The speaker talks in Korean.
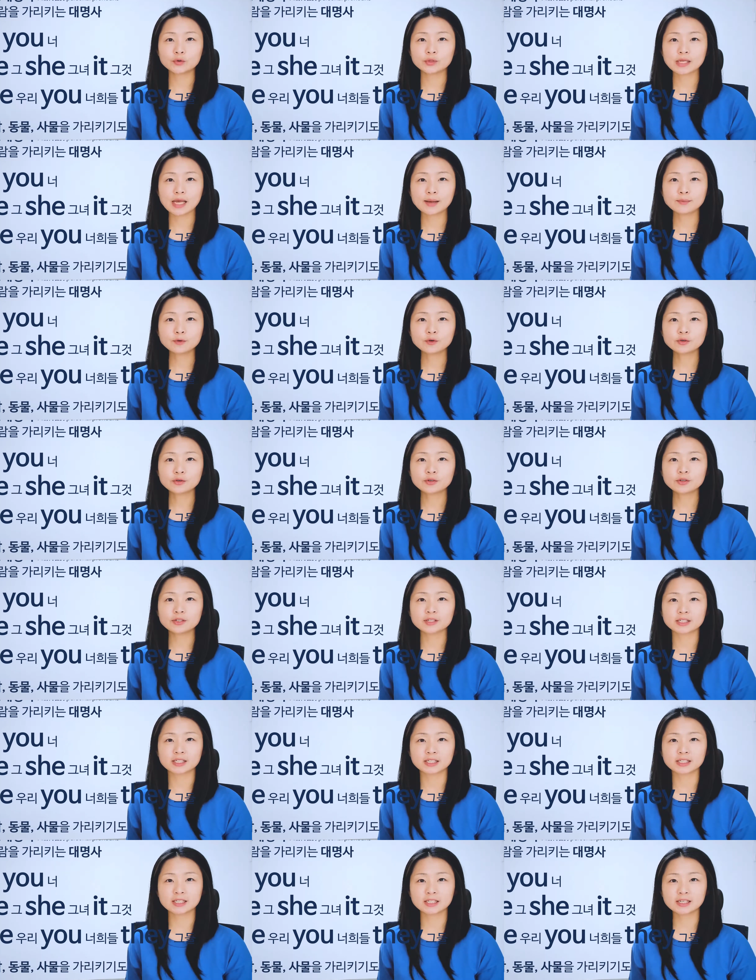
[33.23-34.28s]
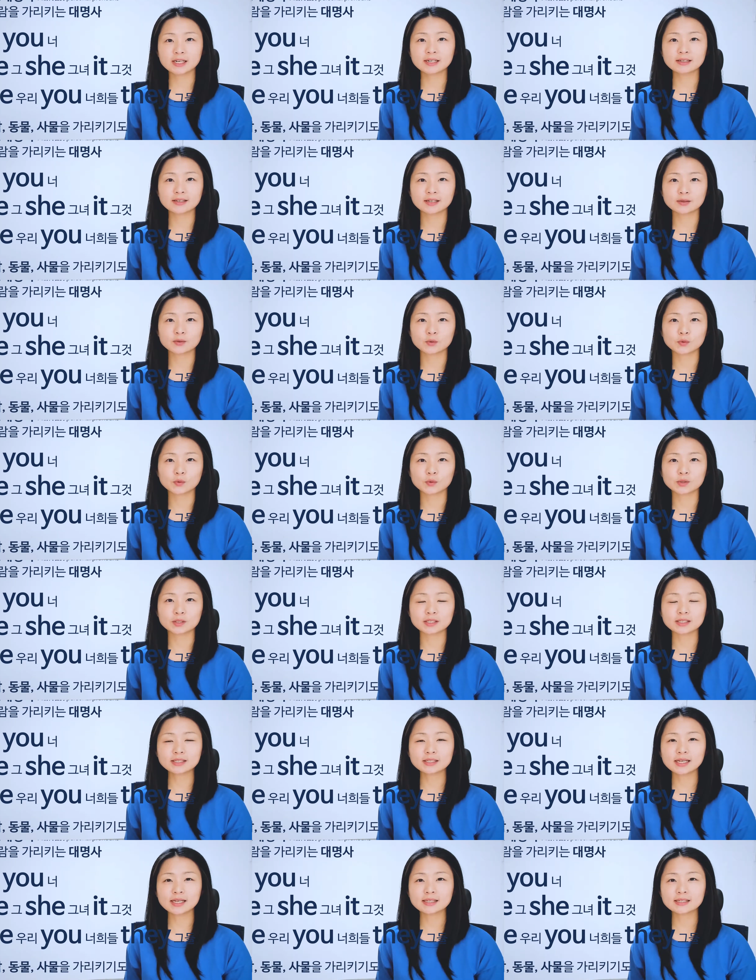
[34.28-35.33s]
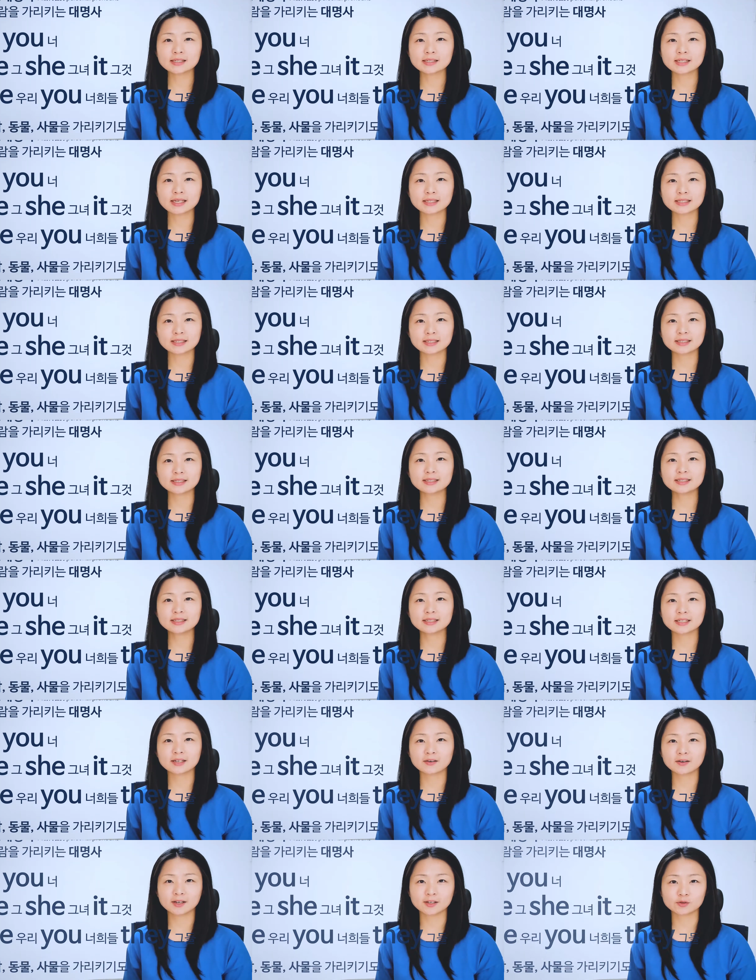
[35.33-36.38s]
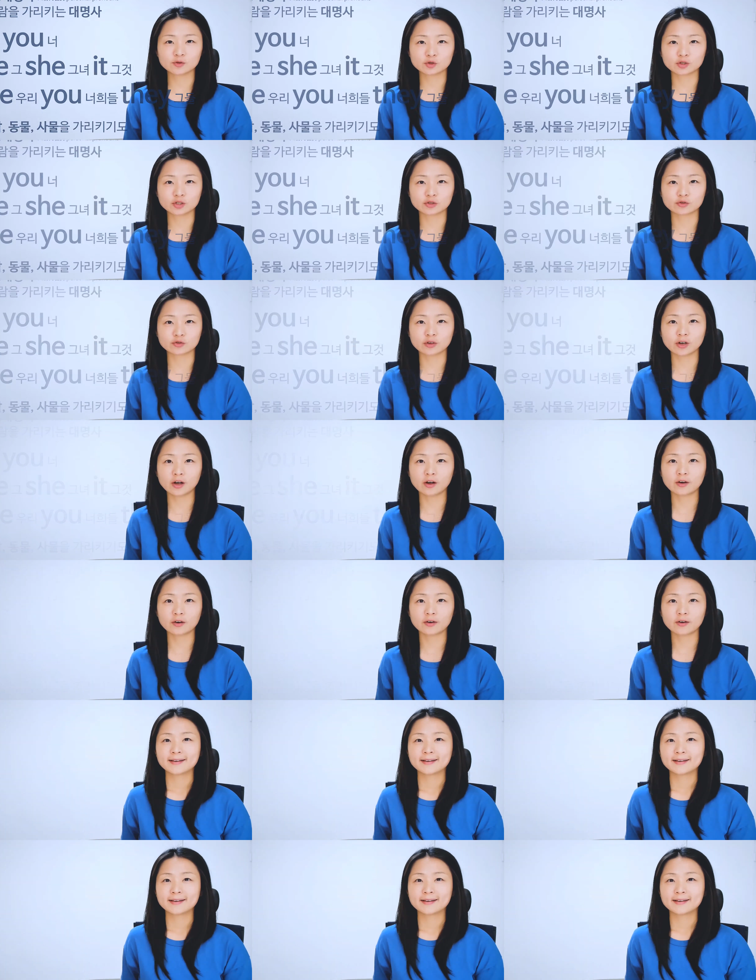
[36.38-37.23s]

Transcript: 사물을 지칭할 때도 쓴다는 사실을 기억해 주시고요.